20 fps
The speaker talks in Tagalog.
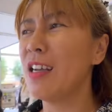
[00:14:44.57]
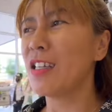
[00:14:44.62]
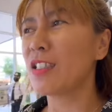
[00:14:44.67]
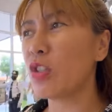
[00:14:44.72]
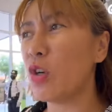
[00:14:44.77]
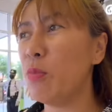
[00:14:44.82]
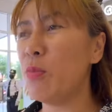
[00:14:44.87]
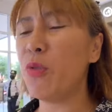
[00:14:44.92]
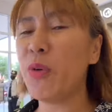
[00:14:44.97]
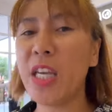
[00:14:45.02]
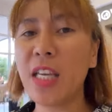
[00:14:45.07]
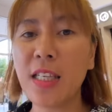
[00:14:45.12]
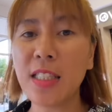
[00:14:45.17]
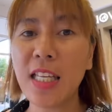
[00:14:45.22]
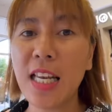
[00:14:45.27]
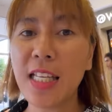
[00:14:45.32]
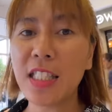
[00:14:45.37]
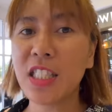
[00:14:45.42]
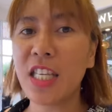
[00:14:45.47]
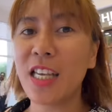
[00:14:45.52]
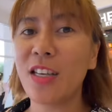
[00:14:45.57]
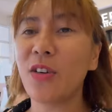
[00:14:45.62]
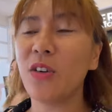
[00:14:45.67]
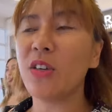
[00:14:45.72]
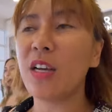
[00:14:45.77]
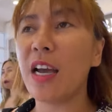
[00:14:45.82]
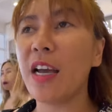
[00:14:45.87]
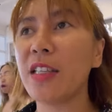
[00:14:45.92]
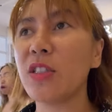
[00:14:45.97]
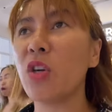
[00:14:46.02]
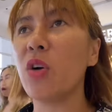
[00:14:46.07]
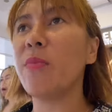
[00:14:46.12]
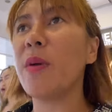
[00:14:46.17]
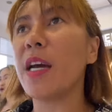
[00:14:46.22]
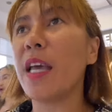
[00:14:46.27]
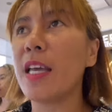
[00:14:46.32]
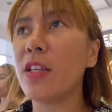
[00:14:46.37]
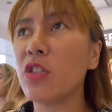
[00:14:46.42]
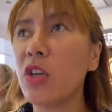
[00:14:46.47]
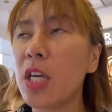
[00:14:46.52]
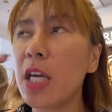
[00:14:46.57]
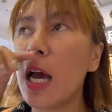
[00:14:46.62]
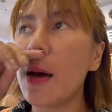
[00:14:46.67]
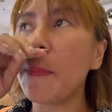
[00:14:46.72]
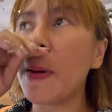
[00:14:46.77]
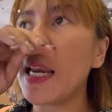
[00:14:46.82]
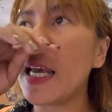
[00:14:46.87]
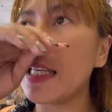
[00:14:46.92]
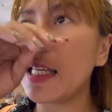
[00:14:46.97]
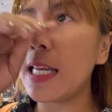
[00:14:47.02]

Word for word: So umuwi na sila Chico guys. Sobrang enjoy nga pala